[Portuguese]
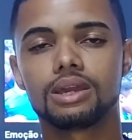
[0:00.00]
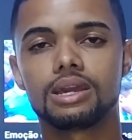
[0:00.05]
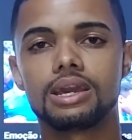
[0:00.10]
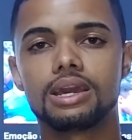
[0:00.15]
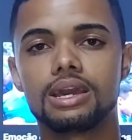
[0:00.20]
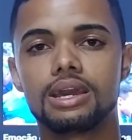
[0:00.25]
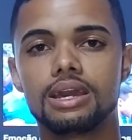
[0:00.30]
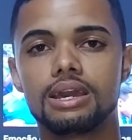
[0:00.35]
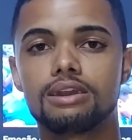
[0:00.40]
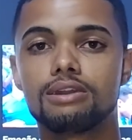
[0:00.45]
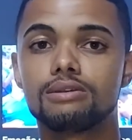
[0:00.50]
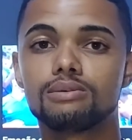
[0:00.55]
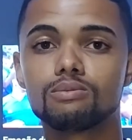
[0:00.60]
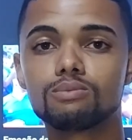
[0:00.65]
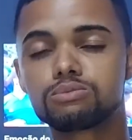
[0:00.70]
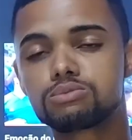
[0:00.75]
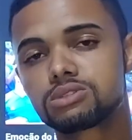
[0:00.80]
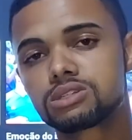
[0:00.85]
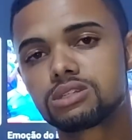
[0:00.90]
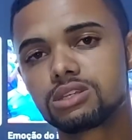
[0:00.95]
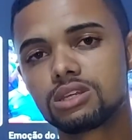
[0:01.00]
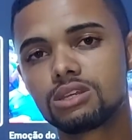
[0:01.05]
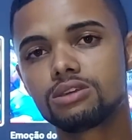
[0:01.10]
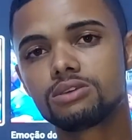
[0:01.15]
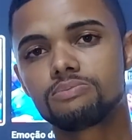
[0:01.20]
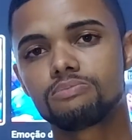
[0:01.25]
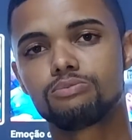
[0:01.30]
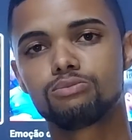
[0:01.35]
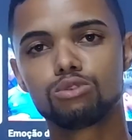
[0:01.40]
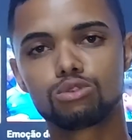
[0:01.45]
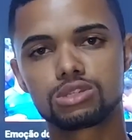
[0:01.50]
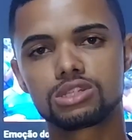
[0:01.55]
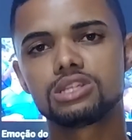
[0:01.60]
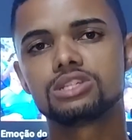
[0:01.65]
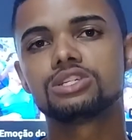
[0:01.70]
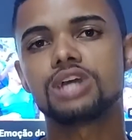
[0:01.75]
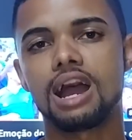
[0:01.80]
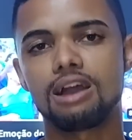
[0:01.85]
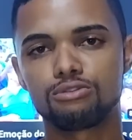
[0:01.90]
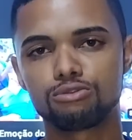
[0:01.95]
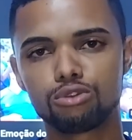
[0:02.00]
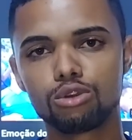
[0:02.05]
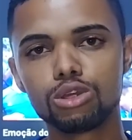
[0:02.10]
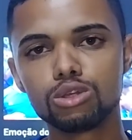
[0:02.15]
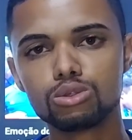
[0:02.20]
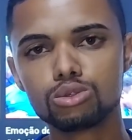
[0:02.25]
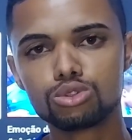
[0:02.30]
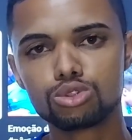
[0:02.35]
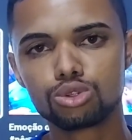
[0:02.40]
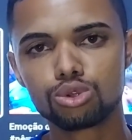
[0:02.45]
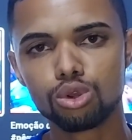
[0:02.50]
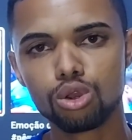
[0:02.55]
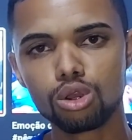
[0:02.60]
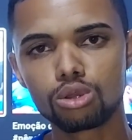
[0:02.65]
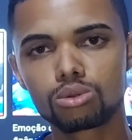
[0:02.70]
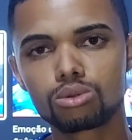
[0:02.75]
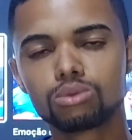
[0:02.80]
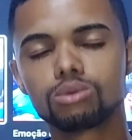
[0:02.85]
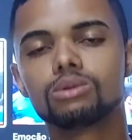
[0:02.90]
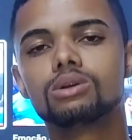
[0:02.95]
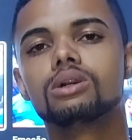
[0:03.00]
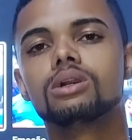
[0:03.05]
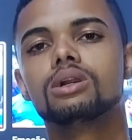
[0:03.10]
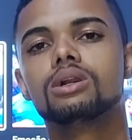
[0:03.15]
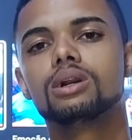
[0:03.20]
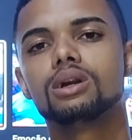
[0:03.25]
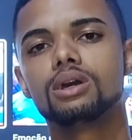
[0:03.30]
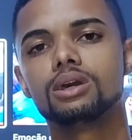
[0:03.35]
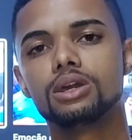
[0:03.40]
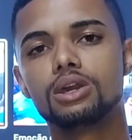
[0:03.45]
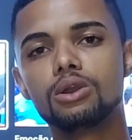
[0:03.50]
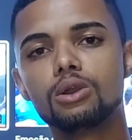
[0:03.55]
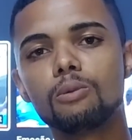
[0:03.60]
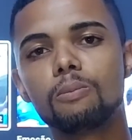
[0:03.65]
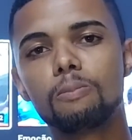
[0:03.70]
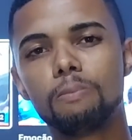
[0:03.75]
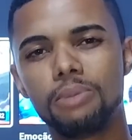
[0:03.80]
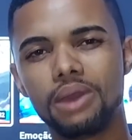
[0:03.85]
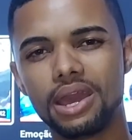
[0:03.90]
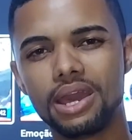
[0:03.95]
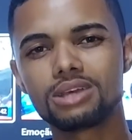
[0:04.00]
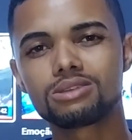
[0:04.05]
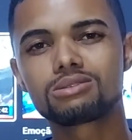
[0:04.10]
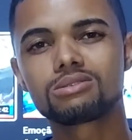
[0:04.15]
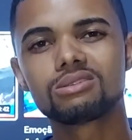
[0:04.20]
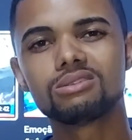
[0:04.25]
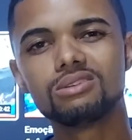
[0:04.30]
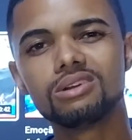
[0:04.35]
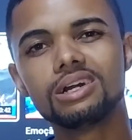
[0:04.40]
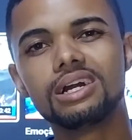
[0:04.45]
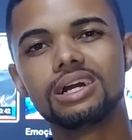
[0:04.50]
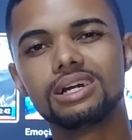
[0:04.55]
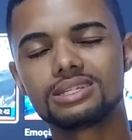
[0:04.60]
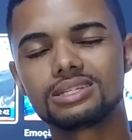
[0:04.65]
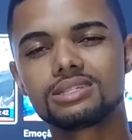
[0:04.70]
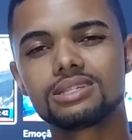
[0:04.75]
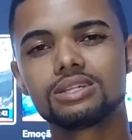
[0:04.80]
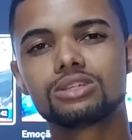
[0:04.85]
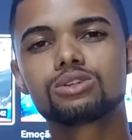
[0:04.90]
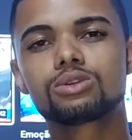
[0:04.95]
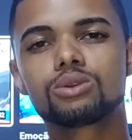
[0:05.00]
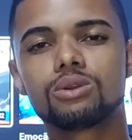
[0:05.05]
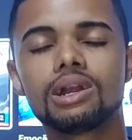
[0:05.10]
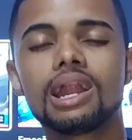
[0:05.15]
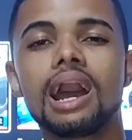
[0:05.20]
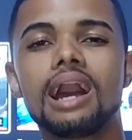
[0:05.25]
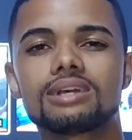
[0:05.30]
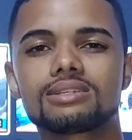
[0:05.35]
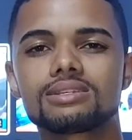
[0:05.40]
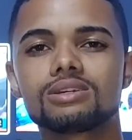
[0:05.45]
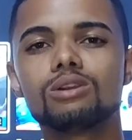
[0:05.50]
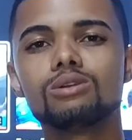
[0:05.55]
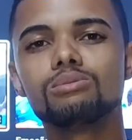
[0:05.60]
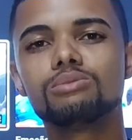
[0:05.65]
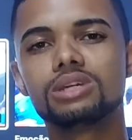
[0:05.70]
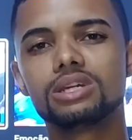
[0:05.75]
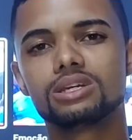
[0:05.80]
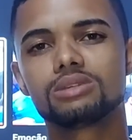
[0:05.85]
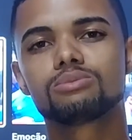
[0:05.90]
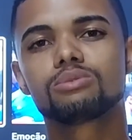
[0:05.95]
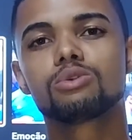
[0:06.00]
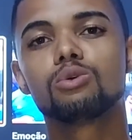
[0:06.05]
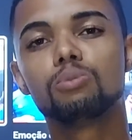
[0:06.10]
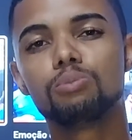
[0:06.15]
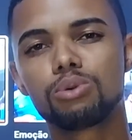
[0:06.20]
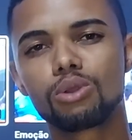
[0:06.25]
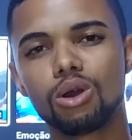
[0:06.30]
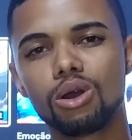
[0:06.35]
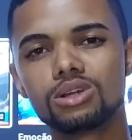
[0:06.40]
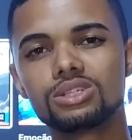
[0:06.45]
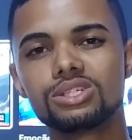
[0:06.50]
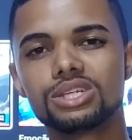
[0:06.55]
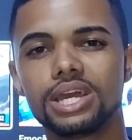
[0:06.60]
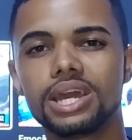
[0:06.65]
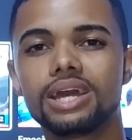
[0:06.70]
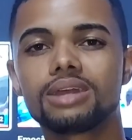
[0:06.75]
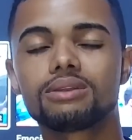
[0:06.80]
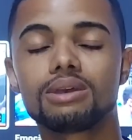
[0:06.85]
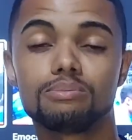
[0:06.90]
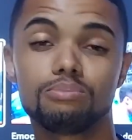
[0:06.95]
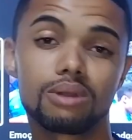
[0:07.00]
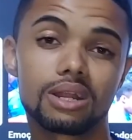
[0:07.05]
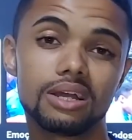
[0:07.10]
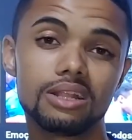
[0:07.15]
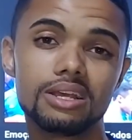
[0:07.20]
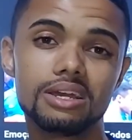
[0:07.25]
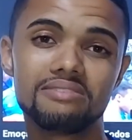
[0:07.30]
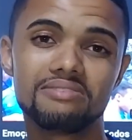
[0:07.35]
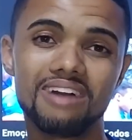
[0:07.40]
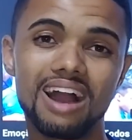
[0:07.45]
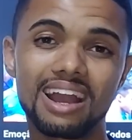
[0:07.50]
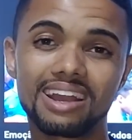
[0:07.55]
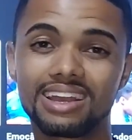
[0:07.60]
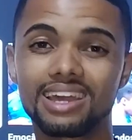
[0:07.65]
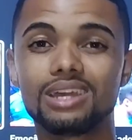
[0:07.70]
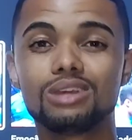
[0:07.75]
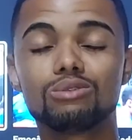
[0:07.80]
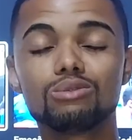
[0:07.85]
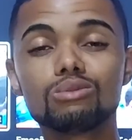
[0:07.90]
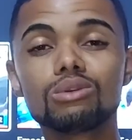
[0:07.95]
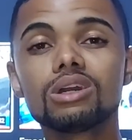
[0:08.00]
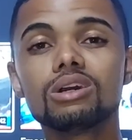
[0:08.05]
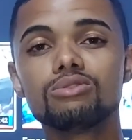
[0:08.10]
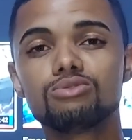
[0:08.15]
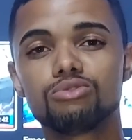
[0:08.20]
É, se você já foi no jogo, eu peço assim de coração mesmo. O projeto é para levar quem nunca